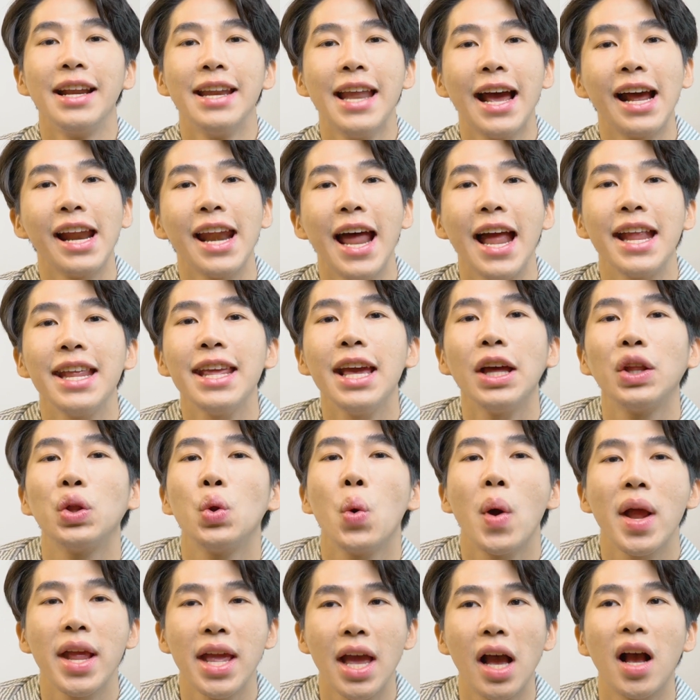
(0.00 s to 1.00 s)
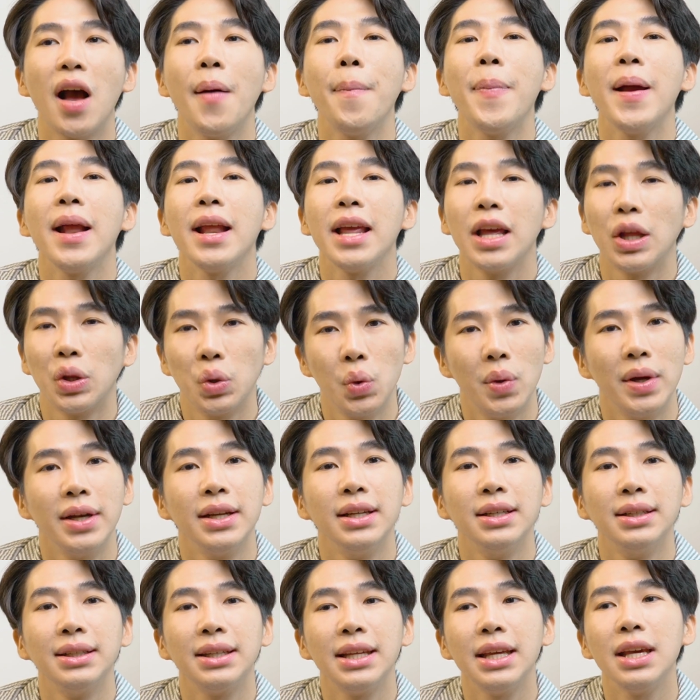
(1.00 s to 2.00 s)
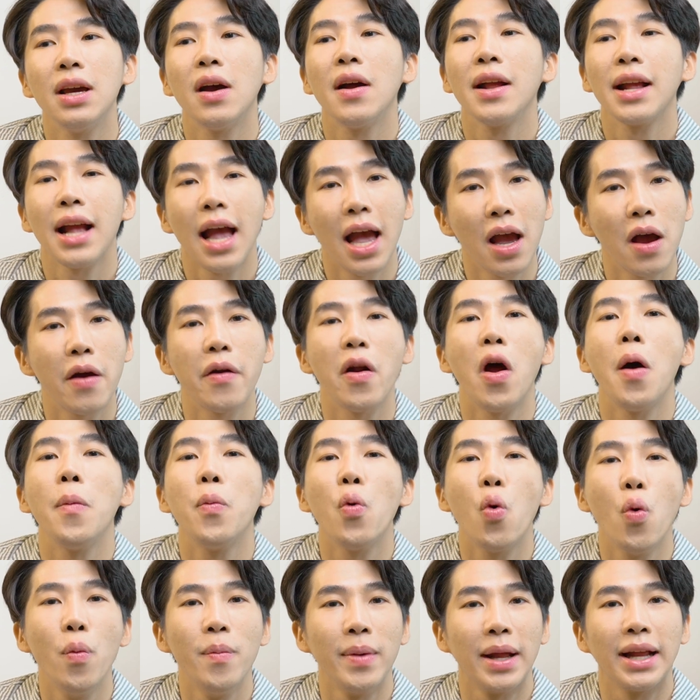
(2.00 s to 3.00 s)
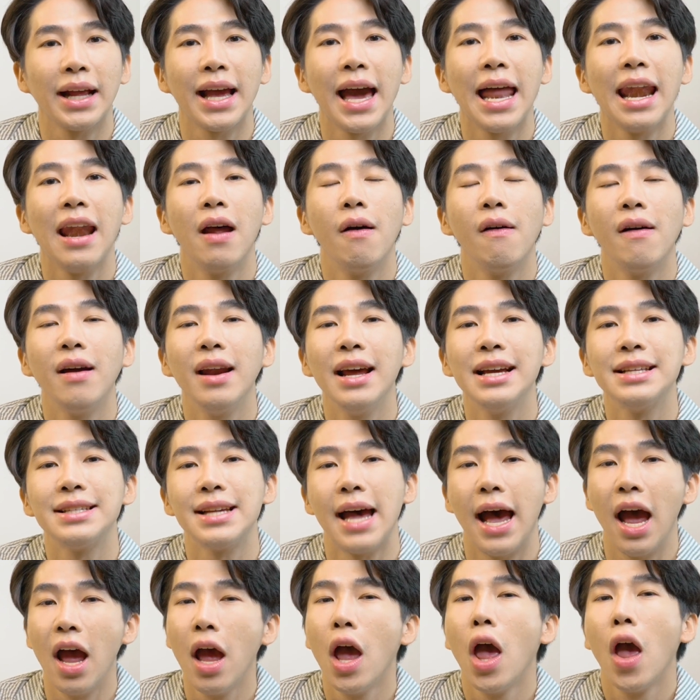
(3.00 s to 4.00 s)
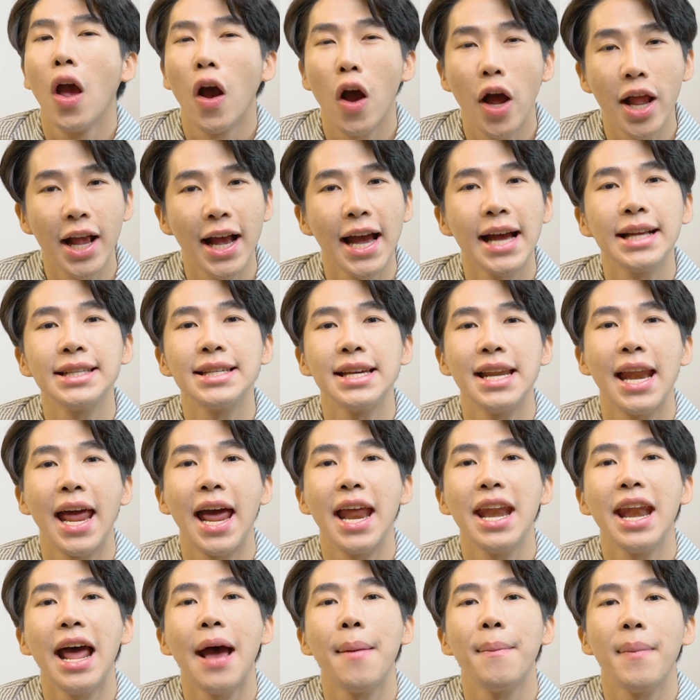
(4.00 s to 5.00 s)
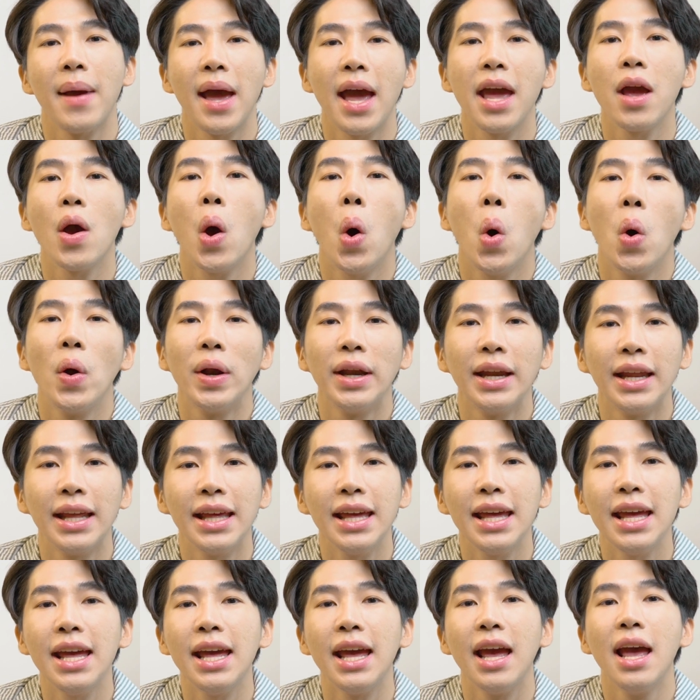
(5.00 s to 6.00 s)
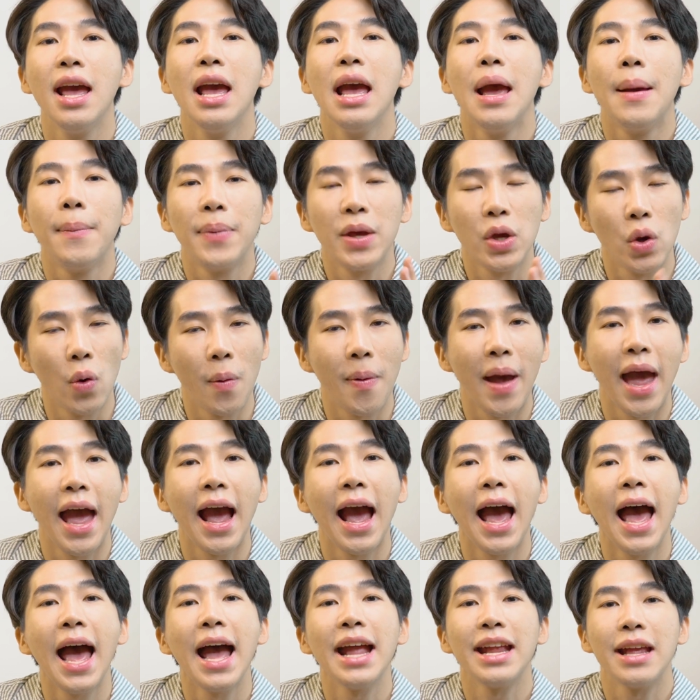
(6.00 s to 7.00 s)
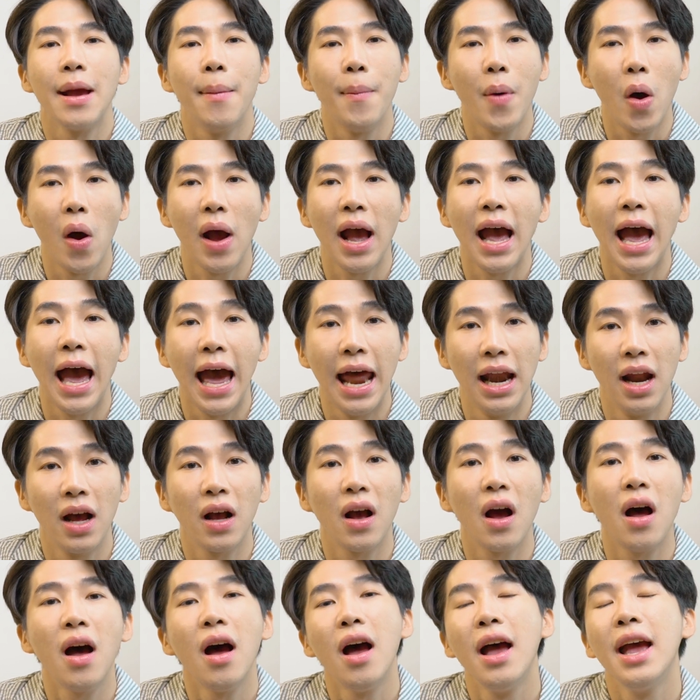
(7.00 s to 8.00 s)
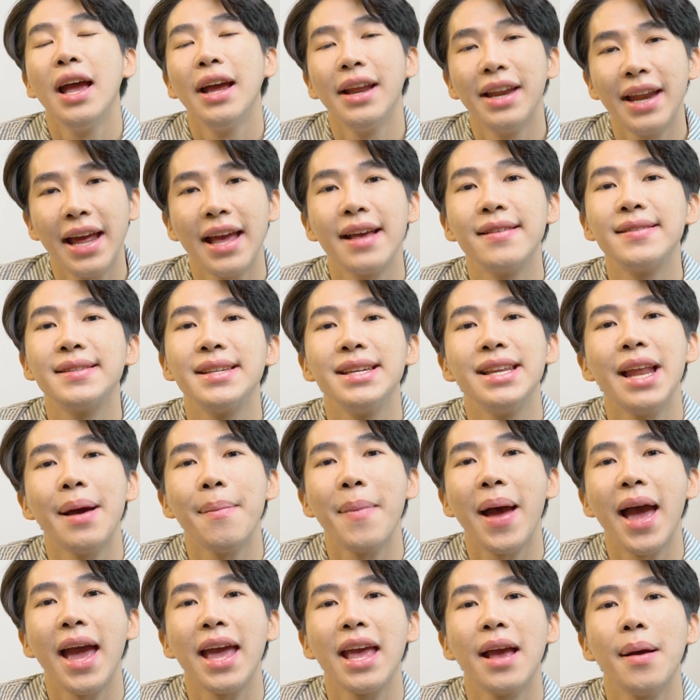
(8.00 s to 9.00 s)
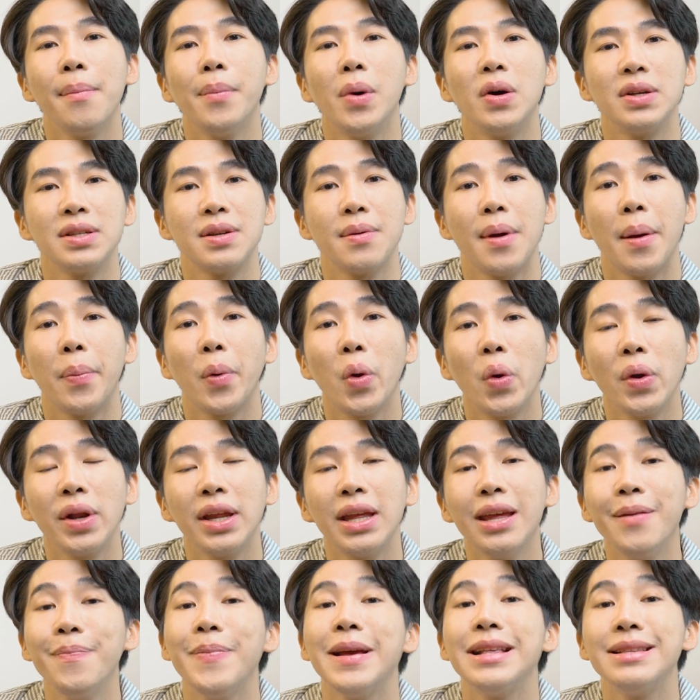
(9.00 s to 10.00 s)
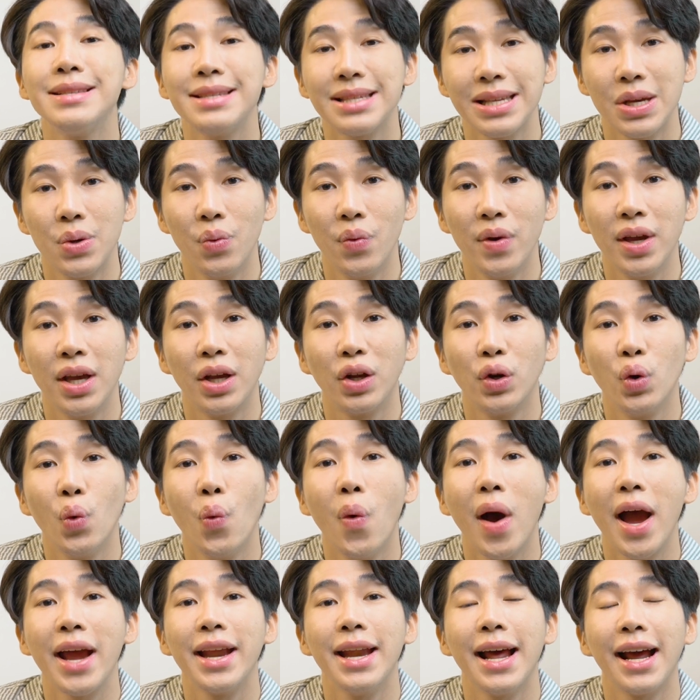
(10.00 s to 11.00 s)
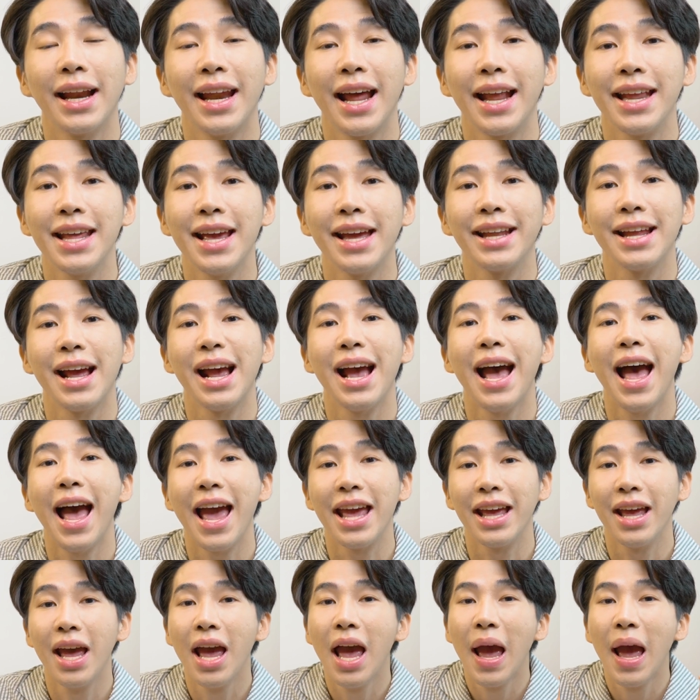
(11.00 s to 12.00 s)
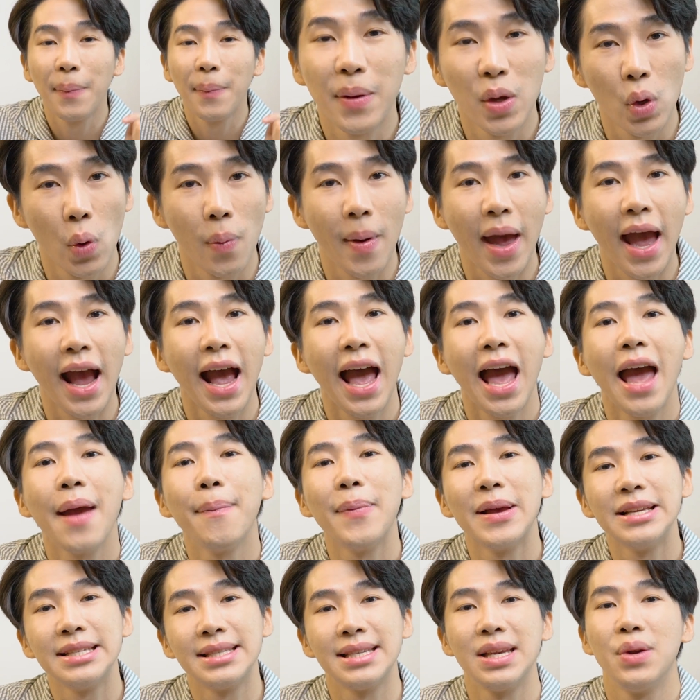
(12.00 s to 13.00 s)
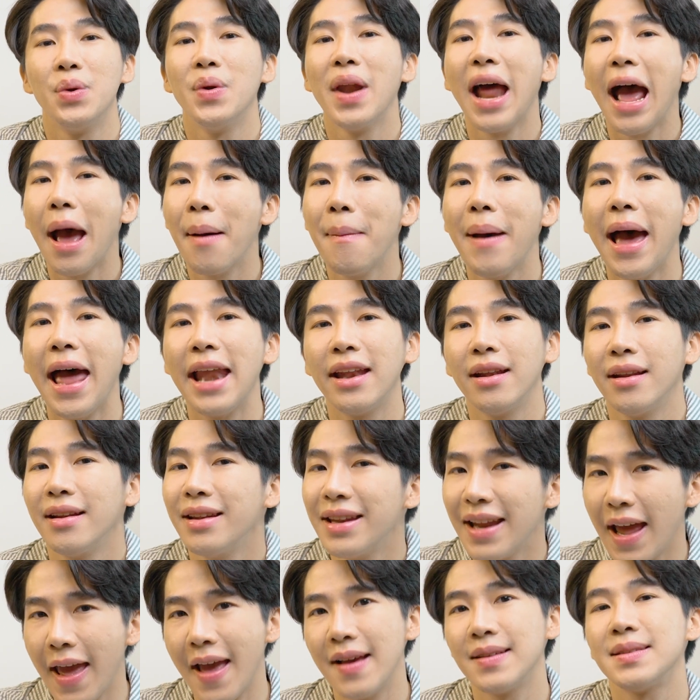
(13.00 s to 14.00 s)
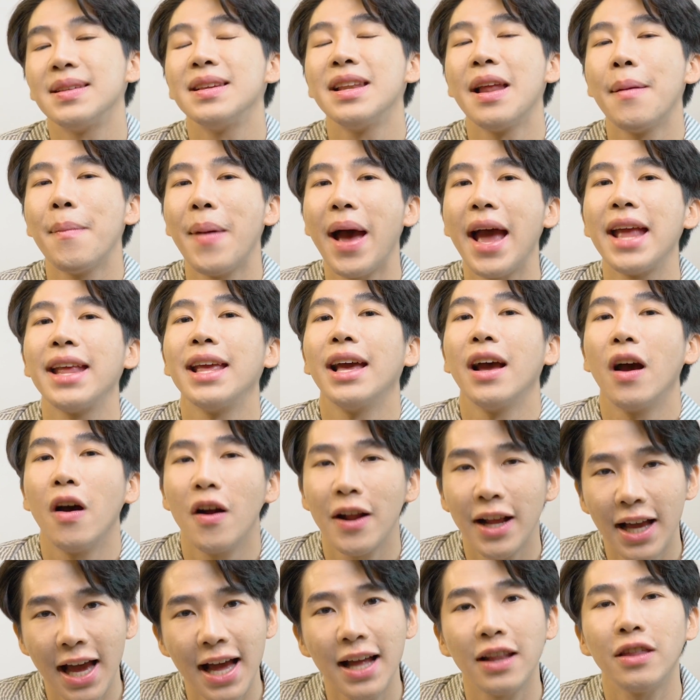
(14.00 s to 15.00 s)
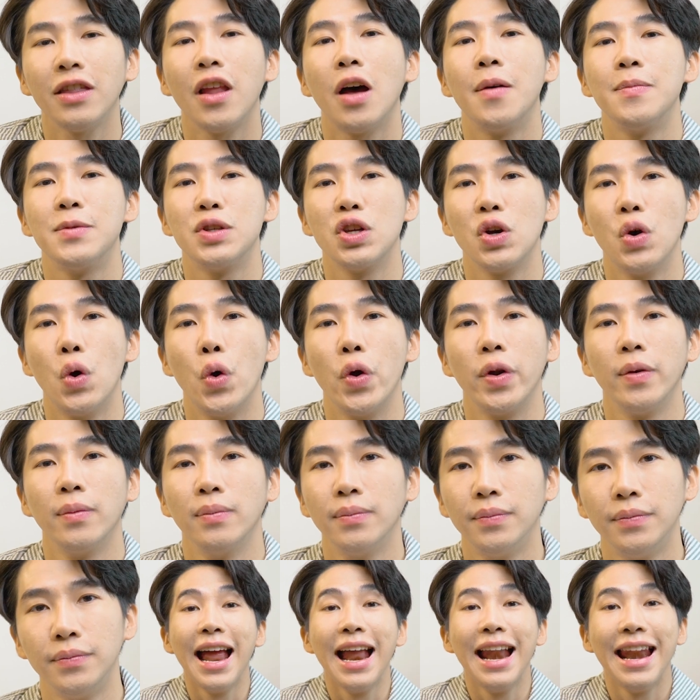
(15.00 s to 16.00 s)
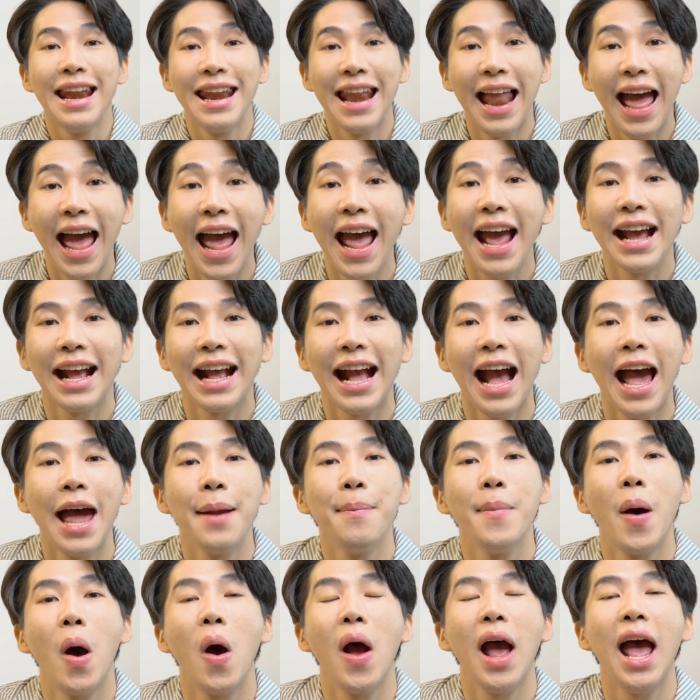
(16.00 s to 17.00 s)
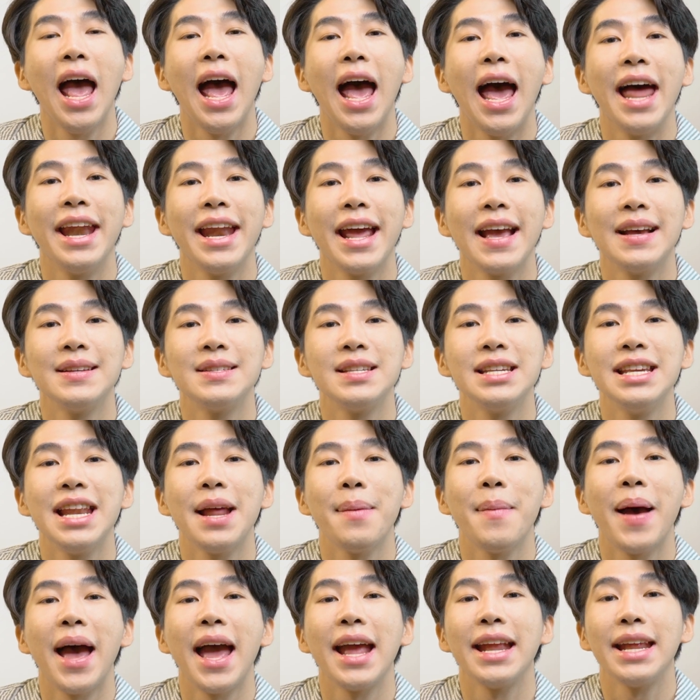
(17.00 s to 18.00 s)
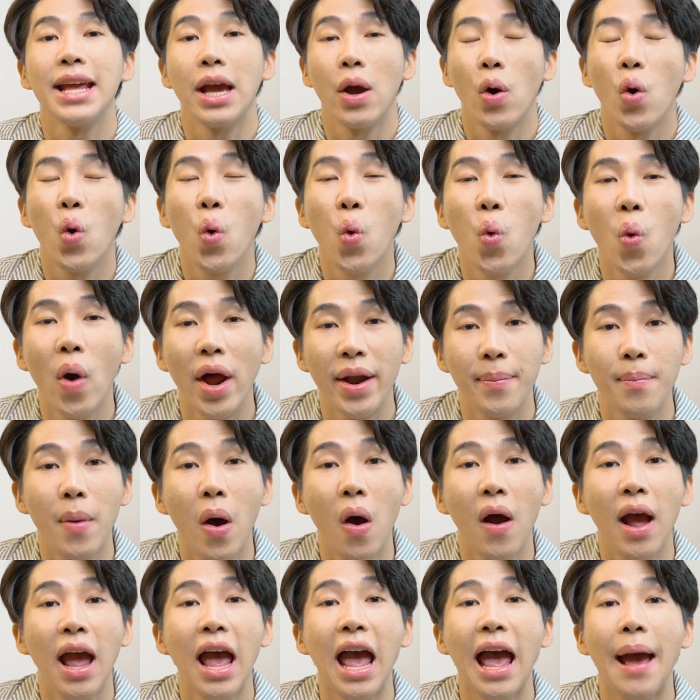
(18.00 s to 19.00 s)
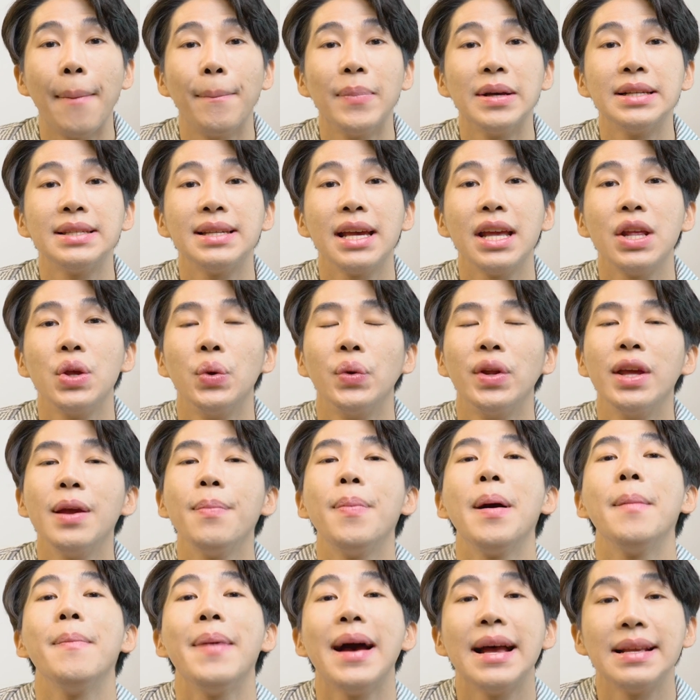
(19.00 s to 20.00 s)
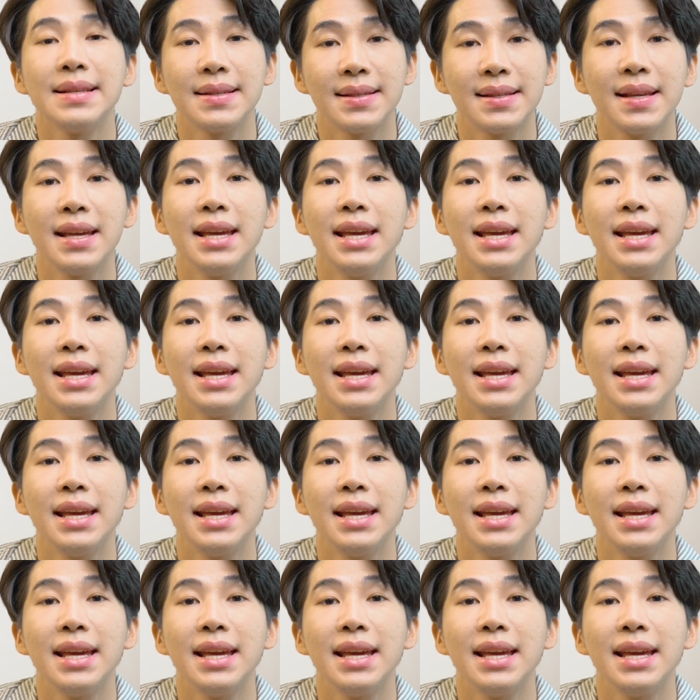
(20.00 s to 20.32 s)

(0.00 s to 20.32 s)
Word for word: ดังนั้นเนี่ยตัวนี้ก็เป็นอีกตัวหนึ่งที่ค่อนข้างครอบคลุมเหมือนกันเราก็เลยจะค่อนข้างจะแนะนำให้คนที่ผิวแพ้ง่ายอย่ามองหาแล้วก็ไนอาซินามายยังเหมาะสำหรับคนที่เป็นสิวอีกด้วยดังนั้นเนี่ยถ้าใครผิวแพ้ง่ายเป็นสิวหน้ามันไนอาซินามายเนี่ยค่อนข้างตอบโจทย์และการมองหาไนอาซินามายเนี่ยควรมองหาเปอร์เซ็นต์อยู่ที่ประมาณ